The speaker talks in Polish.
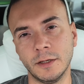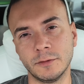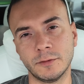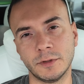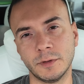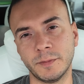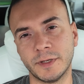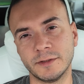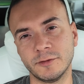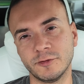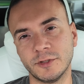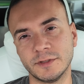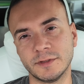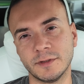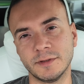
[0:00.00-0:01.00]
który bardzo
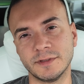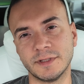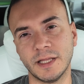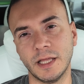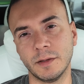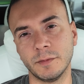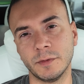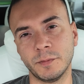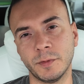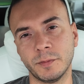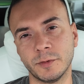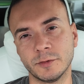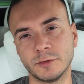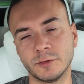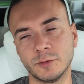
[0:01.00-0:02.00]
często dostajemy po
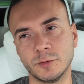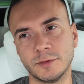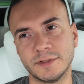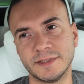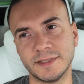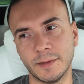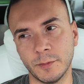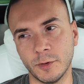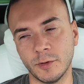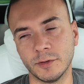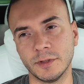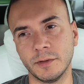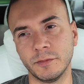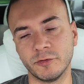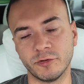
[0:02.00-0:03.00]
prostu z samochodem.